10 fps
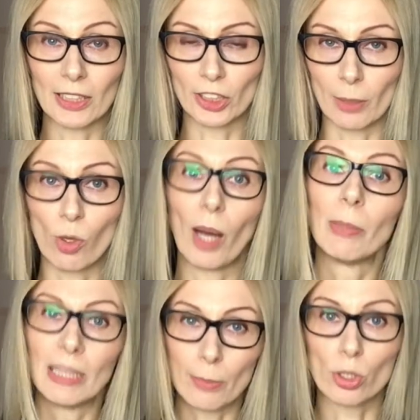temu, aby
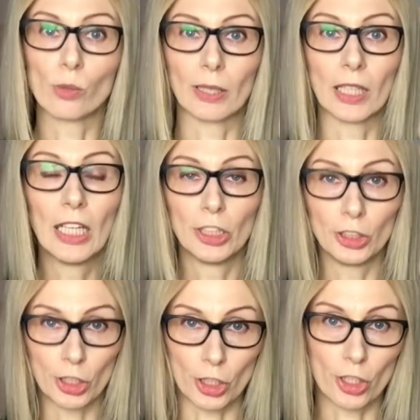na przykład
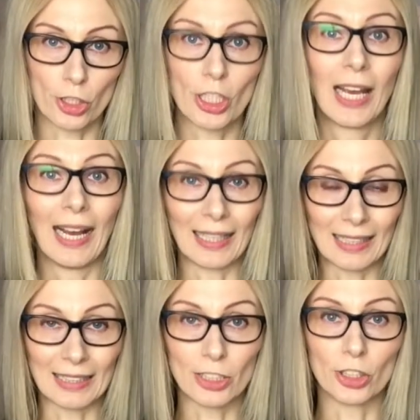nie szerzyć
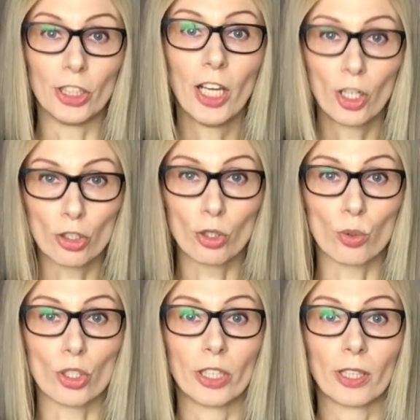agresji czy
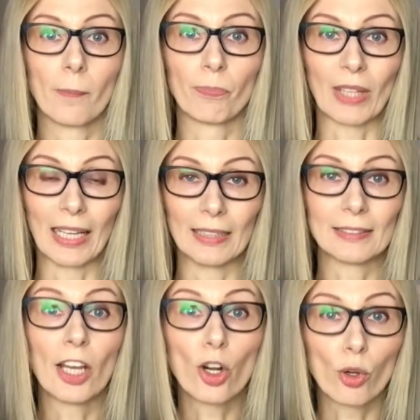różnych e,
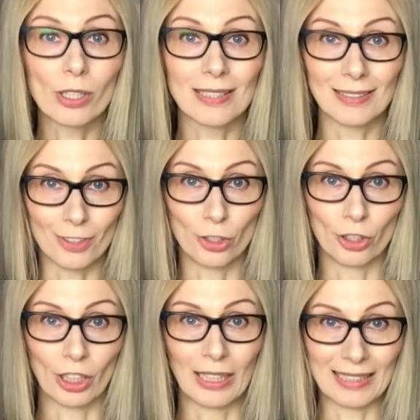
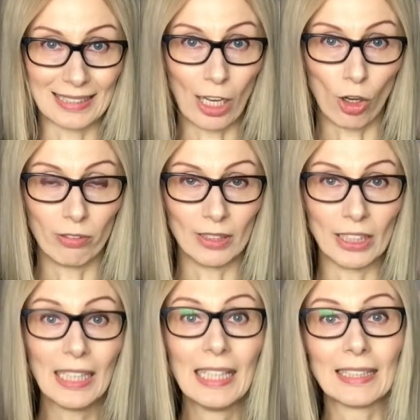terrorystycznych zachowań.
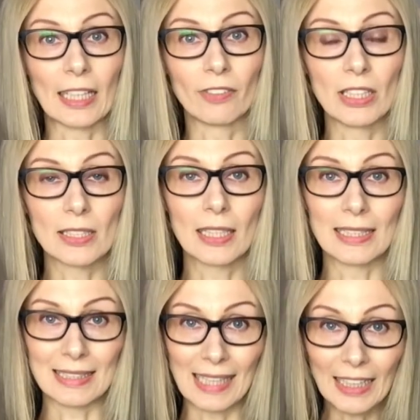Tak więc,
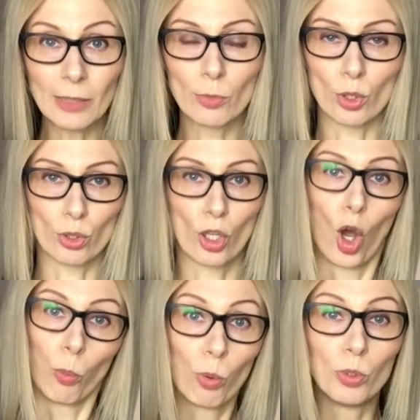zanim coś
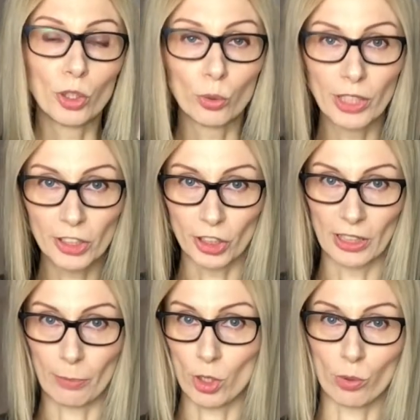opublikujecie
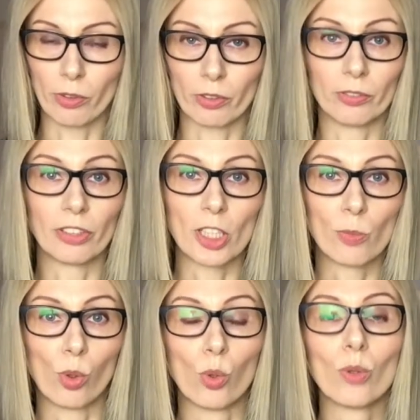na przysłowiowym
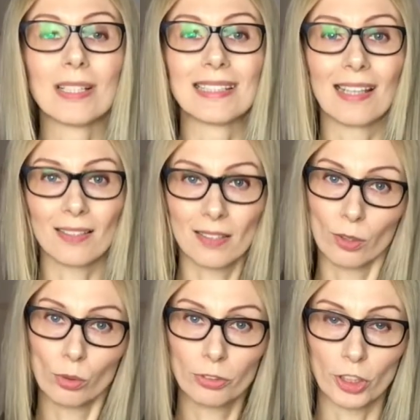Facebooku,
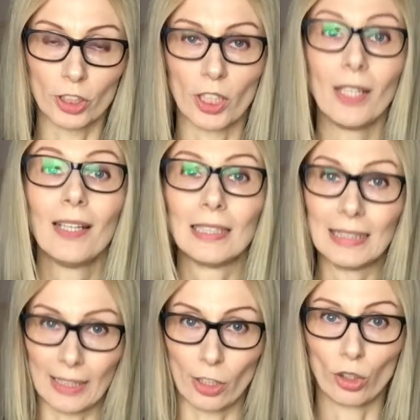zastanówcie się,
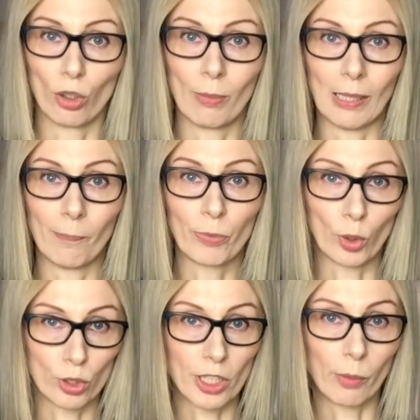jakie to ma
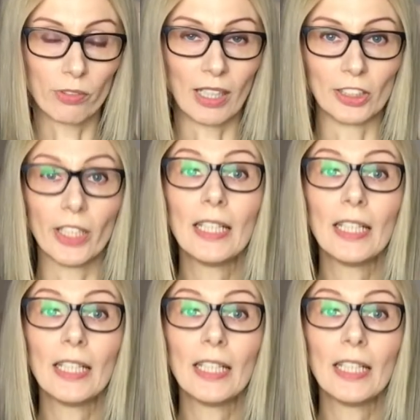oddziaływanie,